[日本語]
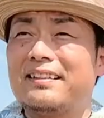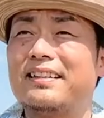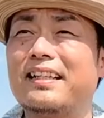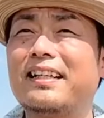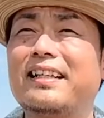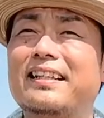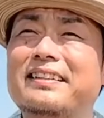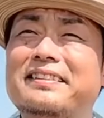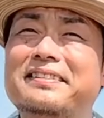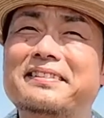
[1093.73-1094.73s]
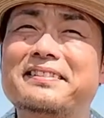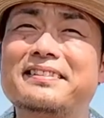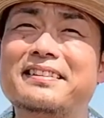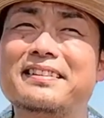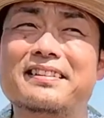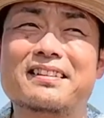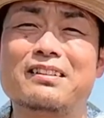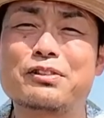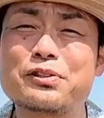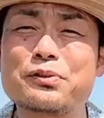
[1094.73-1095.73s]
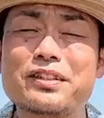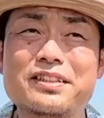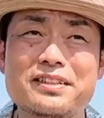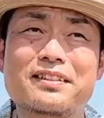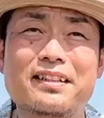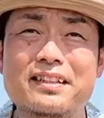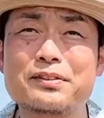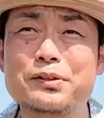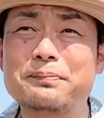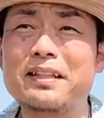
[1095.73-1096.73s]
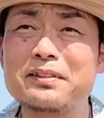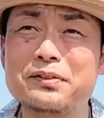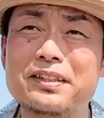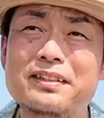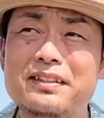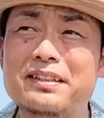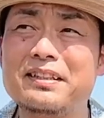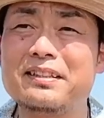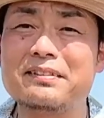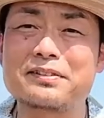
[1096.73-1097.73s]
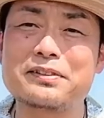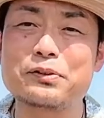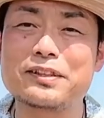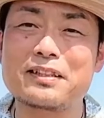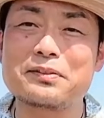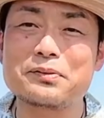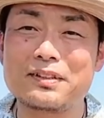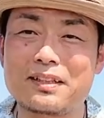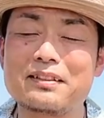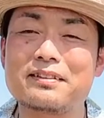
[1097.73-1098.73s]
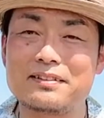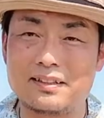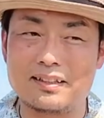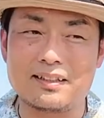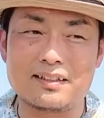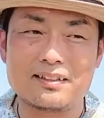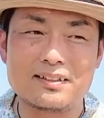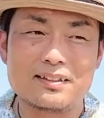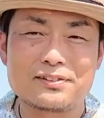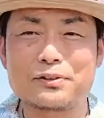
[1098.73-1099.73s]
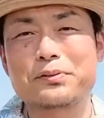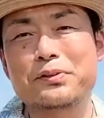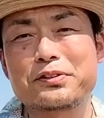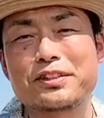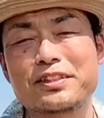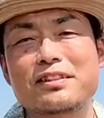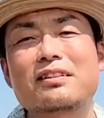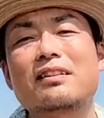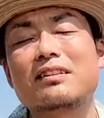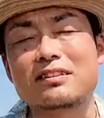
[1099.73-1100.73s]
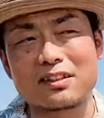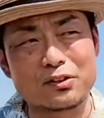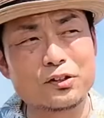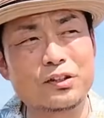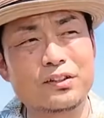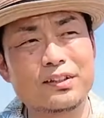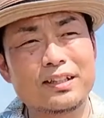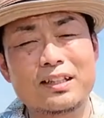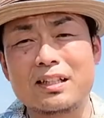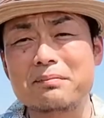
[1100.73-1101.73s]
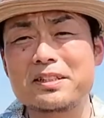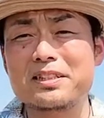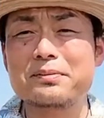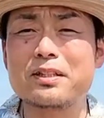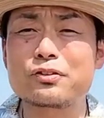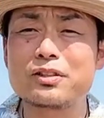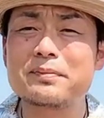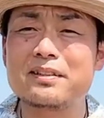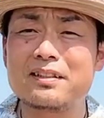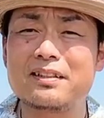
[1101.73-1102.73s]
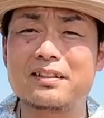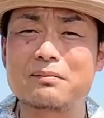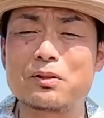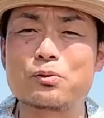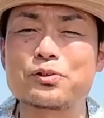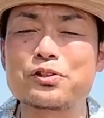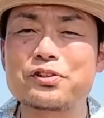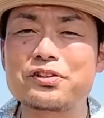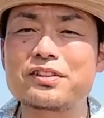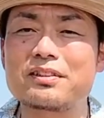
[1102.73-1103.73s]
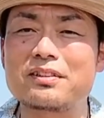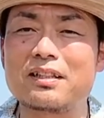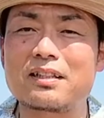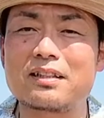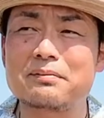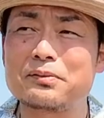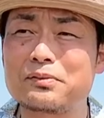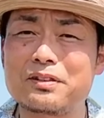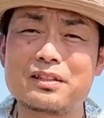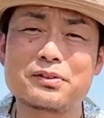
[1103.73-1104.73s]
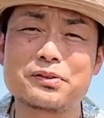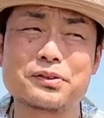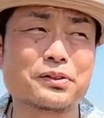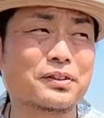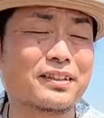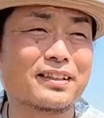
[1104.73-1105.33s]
いやー、うちの親父ってあの前の日に普通にお酒飲んで帰ってきて、その夜死んじゃったんですけど、あまりにもあっという間で、まあ、ごじゅうきゅうさいって長本当にあの